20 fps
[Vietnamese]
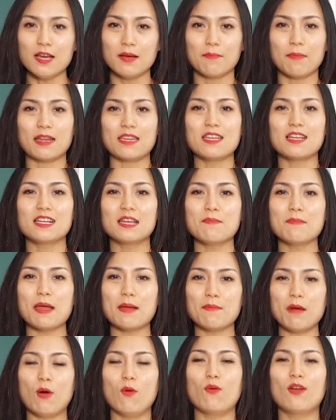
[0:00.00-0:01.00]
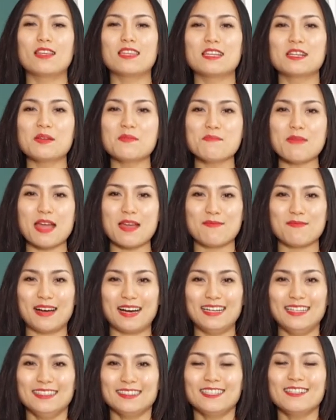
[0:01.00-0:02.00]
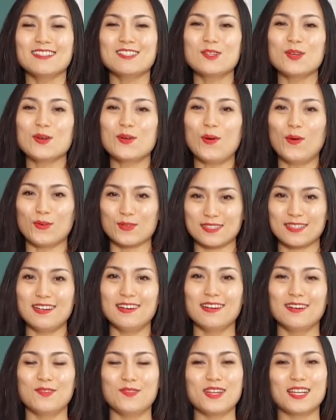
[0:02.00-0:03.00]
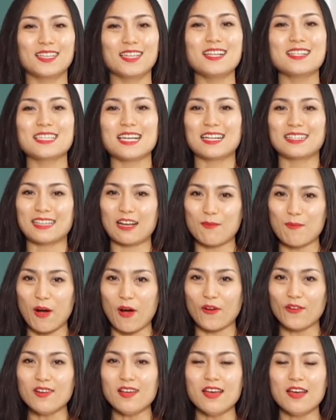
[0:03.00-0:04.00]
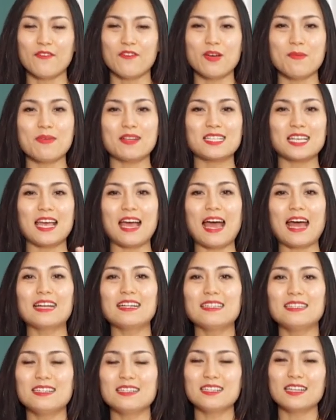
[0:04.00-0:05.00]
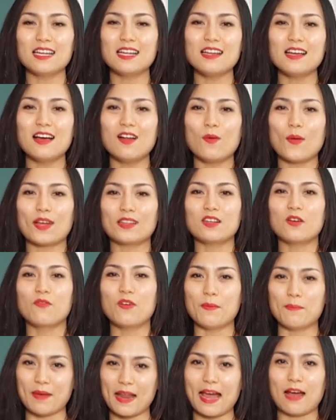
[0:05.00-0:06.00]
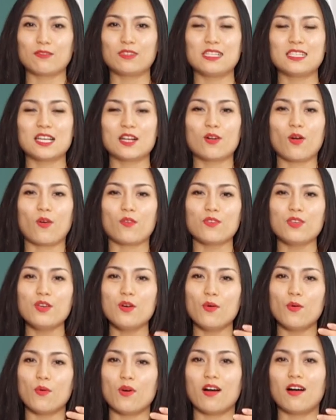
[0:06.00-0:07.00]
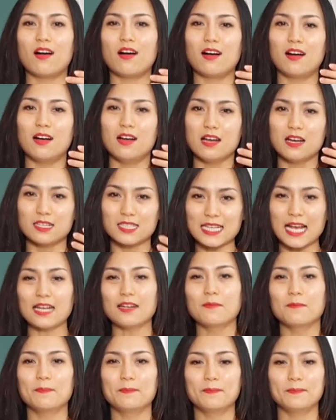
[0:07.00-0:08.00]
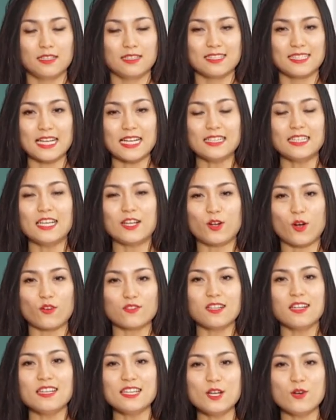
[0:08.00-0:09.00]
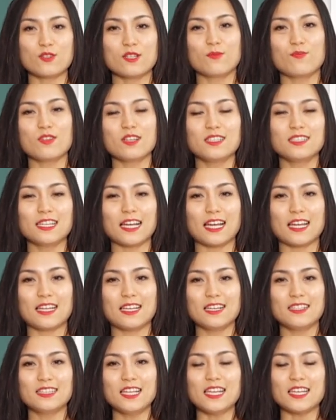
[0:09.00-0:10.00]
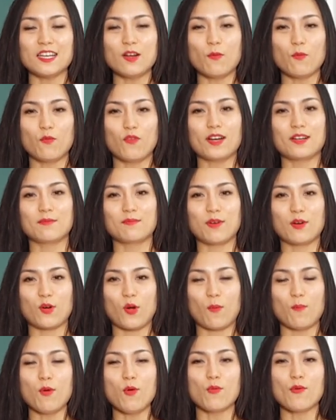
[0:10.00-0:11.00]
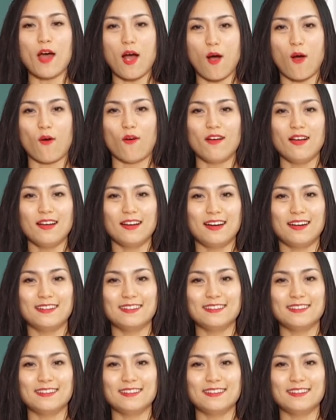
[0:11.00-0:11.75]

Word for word: mà những cái mẹ bầu là những cái mẹ mà thường xuyên khổ sở về cái tình trạng táo bón vậy mình sẽ ăn những cái ờ, loại thực phẩm nào thì sẽ có nhiều uh, sắt sắt thì có rất nhiều trong những cái thịt động vật mà có màu đỏ uh,